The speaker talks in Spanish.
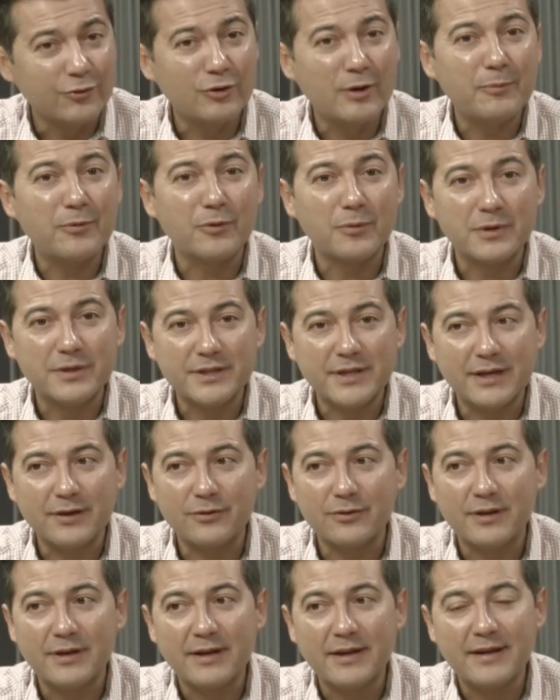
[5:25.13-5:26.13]
no
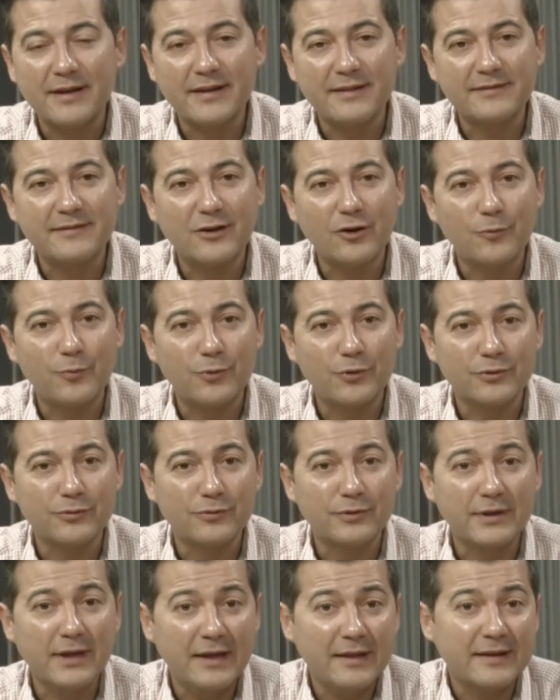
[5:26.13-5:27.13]
aprovecharon esta
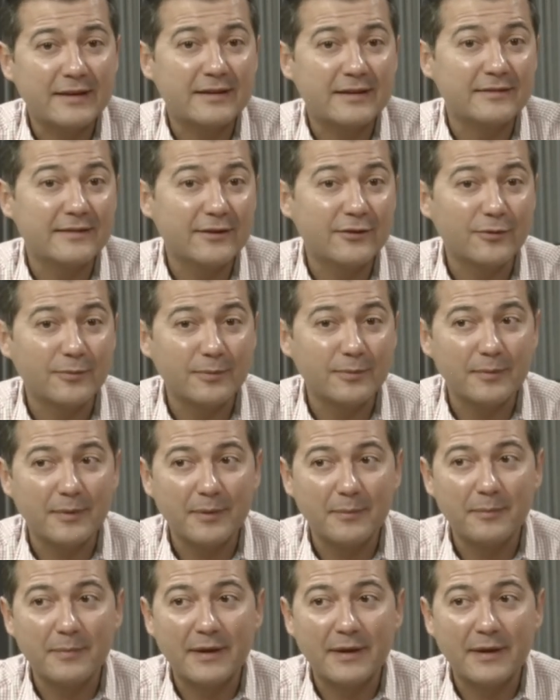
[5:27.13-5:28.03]
oportunidad y quisieron eh,